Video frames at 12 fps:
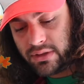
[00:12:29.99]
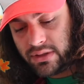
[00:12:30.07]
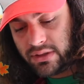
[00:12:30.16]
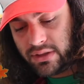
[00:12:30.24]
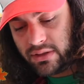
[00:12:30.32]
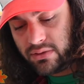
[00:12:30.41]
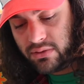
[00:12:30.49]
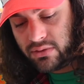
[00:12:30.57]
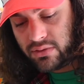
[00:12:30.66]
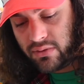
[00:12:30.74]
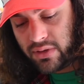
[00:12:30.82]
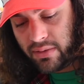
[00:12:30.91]
Ces dieux
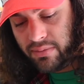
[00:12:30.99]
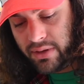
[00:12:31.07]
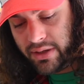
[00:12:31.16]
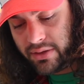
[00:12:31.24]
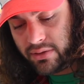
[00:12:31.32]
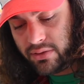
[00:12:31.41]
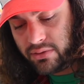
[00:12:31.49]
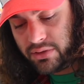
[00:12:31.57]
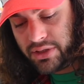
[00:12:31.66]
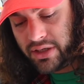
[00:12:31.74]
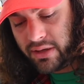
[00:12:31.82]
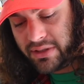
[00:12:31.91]
sont appelés
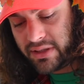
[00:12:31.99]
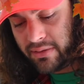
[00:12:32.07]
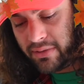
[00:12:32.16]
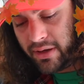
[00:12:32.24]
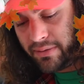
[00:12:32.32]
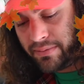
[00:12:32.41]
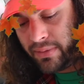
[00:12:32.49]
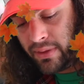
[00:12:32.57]
Toshigami-sama,